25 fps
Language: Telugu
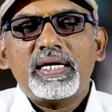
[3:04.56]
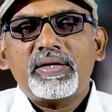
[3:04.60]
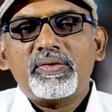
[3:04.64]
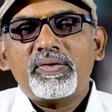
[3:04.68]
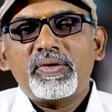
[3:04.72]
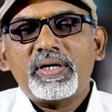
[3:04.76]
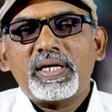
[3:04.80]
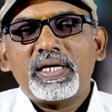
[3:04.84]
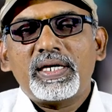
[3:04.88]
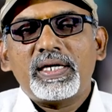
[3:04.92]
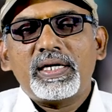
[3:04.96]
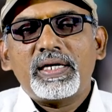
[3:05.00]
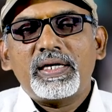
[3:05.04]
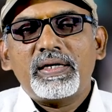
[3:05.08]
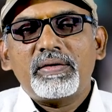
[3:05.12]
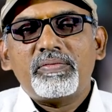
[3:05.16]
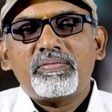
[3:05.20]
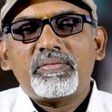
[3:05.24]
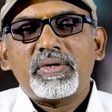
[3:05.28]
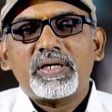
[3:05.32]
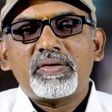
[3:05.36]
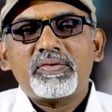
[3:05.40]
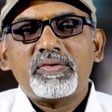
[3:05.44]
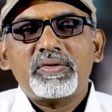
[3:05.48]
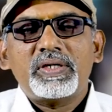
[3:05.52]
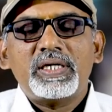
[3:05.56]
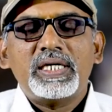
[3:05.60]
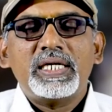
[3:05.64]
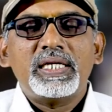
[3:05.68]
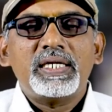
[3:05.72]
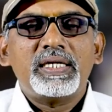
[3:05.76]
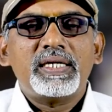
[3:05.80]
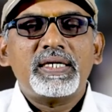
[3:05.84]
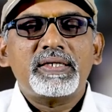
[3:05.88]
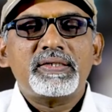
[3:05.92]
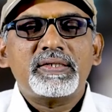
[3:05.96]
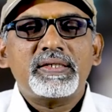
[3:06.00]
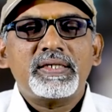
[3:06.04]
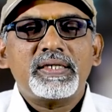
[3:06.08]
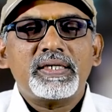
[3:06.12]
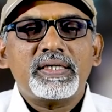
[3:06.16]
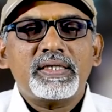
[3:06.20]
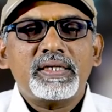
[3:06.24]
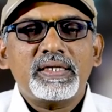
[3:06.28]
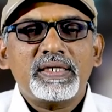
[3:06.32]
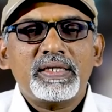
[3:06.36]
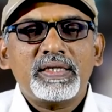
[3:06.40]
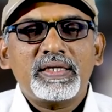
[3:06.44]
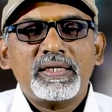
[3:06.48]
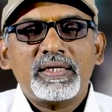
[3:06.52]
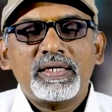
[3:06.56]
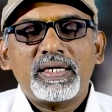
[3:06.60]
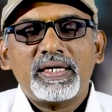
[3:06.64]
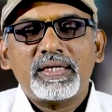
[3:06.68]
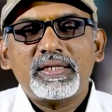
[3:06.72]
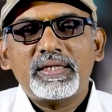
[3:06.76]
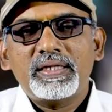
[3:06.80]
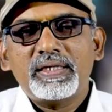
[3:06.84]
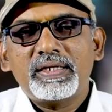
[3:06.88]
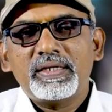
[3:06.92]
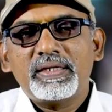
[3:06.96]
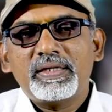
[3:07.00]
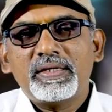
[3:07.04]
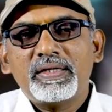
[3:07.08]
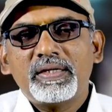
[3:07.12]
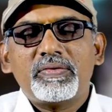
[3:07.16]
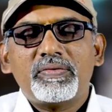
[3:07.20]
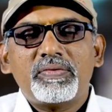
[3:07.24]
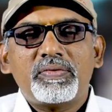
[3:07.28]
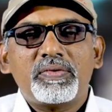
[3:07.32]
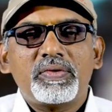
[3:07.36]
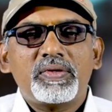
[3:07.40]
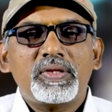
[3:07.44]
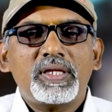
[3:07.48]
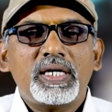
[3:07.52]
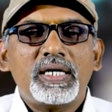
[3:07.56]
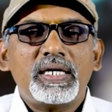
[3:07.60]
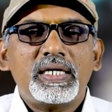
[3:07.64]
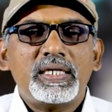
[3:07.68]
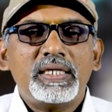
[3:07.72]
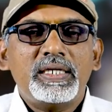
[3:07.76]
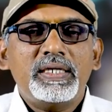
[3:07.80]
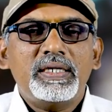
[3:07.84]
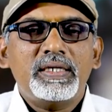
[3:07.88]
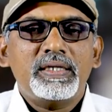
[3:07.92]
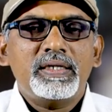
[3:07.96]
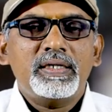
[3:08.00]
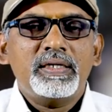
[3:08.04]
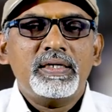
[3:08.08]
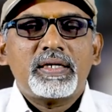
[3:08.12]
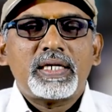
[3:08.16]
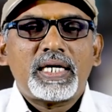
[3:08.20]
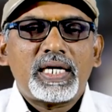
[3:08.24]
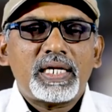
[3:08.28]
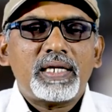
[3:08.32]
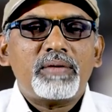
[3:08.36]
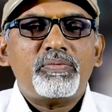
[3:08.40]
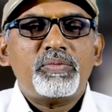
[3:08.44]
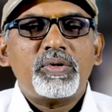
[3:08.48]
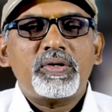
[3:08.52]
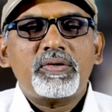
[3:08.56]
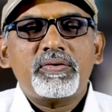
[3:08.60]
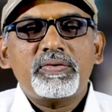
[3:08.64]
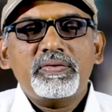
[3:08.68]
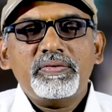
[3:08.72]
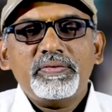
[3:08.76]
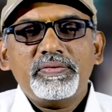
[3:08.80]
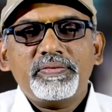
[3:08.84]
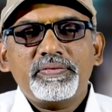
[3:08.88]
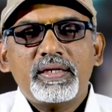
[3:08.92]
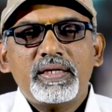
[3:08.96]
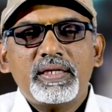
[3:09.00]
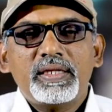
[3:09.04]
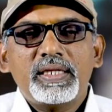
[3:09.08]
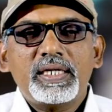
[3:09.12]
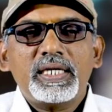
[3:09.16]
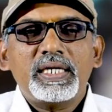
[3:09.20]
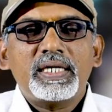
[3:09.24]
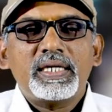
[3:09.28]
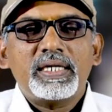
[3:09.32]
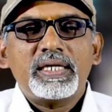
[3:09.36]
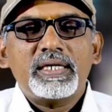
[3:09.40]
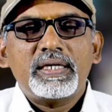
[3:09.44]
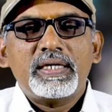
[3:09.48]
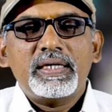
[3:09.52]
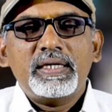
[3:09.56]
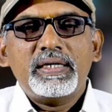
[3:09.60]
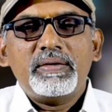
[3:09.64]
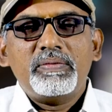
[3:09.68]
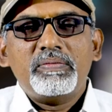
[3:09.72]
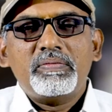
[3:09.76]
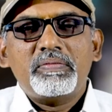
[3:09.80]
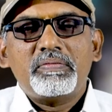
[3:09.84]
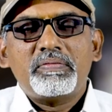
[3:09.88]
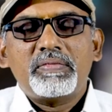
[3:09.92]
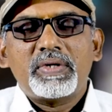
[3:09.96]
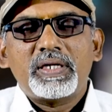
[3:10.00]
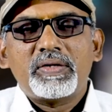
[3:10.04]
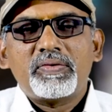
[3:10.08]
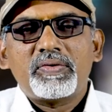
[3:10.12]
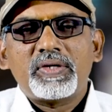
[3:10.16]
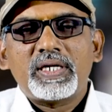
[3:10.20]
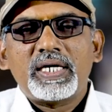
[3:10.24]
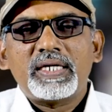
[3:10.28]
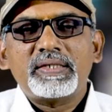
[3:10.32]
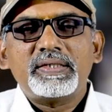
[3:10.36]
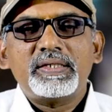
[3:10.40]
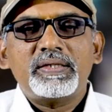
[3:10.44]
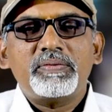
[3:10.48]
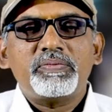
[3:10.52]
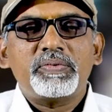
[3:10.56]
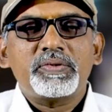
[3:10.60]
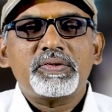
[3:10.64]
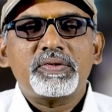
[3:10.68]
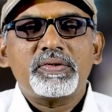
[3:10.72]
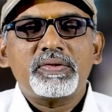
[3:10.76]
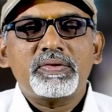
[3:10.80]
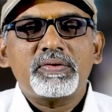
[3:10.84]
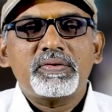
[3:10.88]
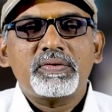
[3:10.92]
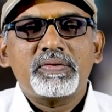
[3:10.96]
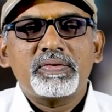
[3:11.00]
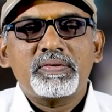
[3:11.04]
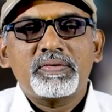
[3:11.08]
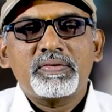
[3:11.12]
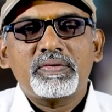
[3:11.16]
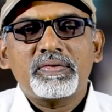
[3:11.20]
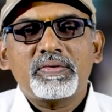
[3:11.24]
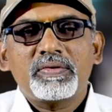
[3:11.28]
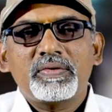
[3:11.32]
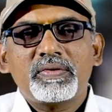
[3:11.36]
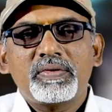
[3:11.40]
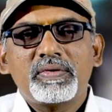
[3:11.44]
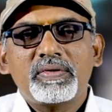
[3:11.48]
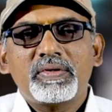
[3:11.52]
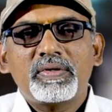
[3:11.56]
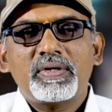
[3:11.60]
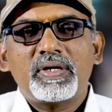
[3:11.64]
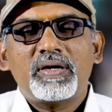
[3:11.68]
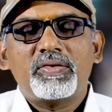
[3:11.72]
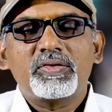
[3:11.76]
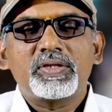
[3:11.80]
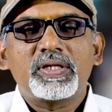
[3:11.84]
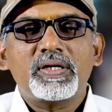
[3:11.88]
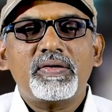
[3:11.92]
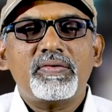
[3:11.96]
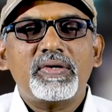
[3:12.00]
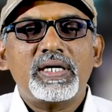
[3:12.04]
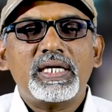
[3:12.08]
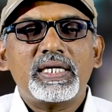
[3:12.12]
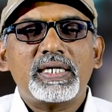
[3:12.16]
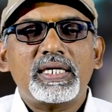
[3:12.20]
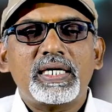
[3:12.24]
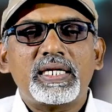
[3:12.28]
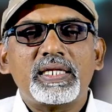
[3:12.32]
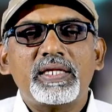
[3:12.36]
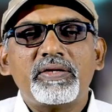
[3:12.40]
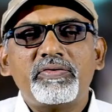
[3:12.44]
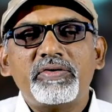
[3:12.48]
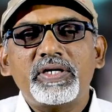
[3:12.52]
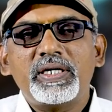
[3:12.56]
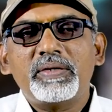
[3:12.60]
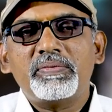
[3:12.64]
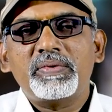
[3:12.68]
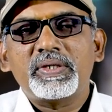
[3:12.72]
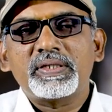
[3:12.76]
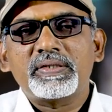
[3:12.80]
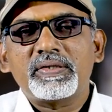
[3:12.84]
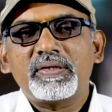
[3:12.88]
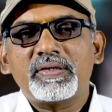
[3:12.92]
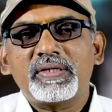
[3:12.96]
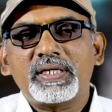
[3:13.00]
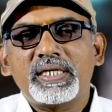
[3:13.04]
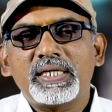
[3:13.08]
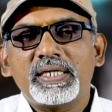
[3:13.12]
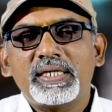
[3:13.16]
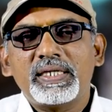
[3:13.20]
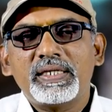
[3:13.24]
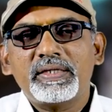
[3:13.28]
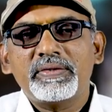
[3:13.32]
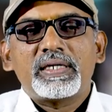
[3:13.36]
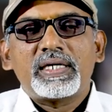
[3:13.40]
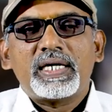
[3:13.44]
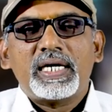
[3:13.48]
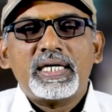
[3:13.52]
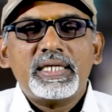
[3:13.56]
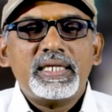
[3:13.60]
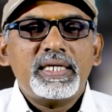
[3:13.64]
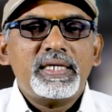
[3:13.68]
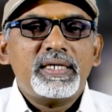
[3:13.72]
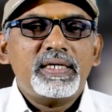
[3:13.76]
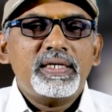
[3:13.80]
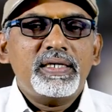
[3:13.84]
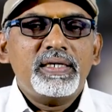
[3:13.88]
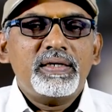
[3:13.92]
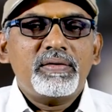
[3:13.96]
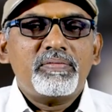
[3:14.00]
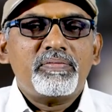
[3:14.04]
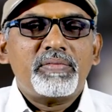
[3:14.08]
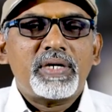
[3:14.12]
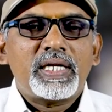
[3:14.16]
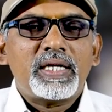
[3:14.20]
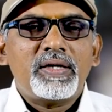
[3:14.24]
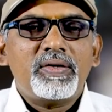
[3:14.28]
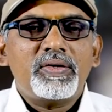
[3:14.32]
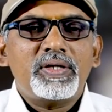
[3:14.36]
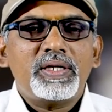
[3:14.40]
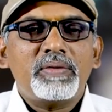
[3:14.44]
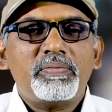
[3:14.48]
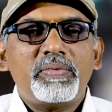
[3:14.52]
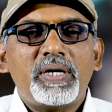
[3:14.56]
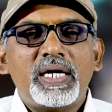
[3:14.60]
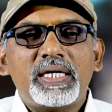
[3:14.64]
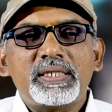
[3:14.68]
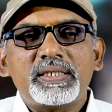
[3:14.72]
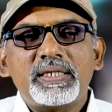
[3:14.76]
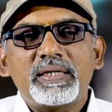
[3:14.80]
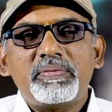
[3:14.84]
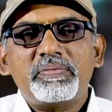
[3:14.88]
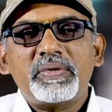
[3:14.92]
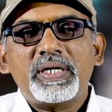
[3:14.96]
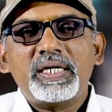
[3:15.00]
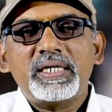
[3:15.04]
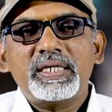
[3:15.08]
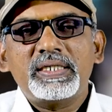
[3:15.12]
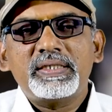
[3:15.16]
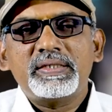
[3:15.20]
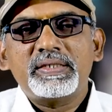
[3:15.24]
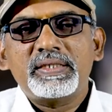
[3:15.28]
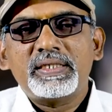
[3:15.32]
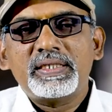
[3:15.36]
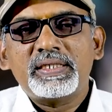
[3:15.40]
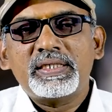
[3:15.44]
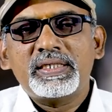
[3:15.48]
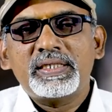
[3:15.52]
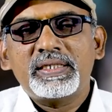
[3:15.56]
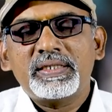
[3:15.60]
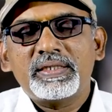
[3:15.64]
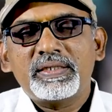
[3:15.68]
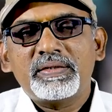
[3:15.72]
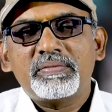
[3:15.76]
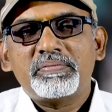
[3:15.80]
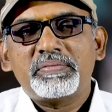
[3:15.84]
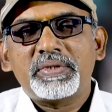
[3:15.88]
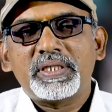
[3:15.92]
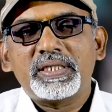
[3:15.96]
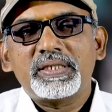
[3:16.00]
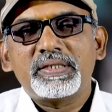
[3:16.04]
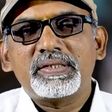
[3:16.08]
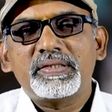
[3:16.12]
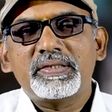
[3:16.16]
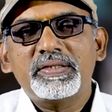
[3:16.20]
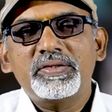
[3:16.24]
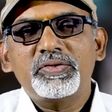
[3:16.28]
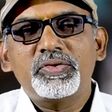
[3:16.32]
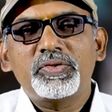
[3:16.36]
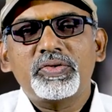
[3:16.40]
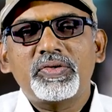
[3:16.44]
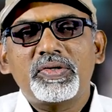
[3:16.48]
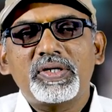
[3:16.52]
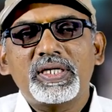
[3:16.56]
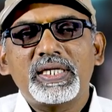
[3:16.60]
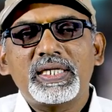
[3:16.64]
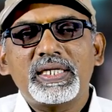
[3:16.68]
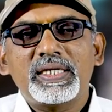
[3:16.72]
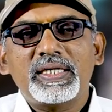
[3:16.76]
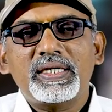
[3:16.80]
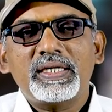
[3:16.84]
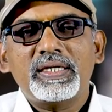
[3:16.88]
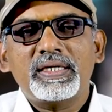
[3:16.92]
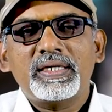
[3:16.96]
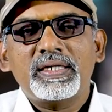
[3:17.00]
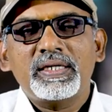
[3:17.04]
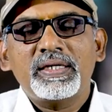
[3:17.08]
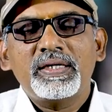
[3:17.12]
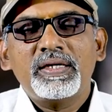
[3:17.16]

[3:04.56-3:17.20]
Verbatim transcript: లేకుండా మనం ఏం రాసినా అది వృధా అని నా నమ్మకం ఎందుకంటే మనం రాసిన పుస్తకం అవతల వాళ్ళకి అర్థమయ్యే భాషలో రాయాలి కానీ మనలోని భాషా పాండిత్యాన్ని ప్రదర్శించుకోవడానికి